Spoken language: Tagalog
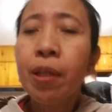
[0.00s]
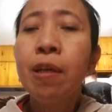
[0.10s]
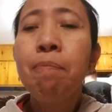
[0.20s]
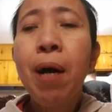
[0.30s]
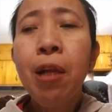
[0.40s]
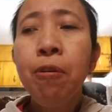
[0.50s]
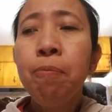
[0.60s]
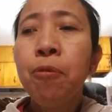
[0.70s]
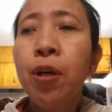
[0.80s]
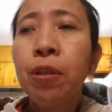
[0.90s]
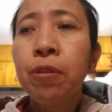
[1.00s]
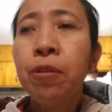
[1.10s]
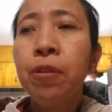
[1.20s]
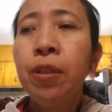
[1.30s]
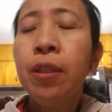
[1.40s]
balo po ako
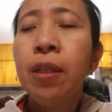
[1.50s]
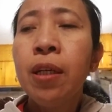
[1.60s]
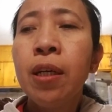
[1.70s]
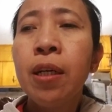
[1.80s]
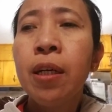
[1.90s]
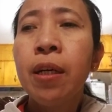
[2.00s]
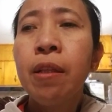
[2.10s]
uh,